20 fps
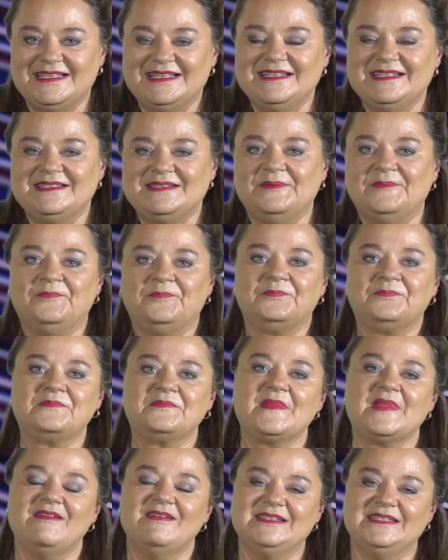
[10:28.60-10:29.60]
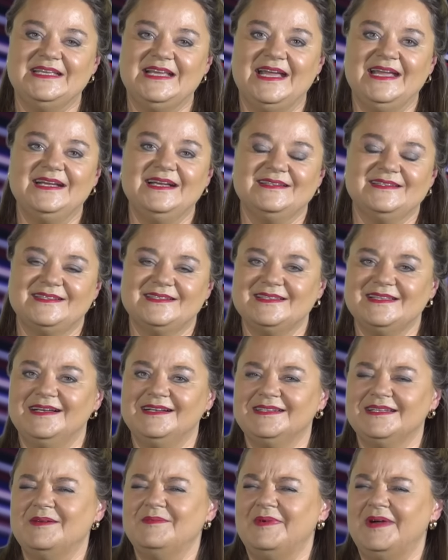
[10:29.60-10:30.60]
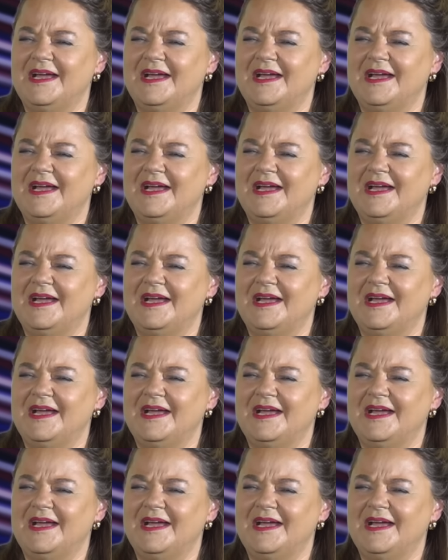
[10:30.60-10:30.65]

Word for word: ist, was ich eingangs gesagt habe,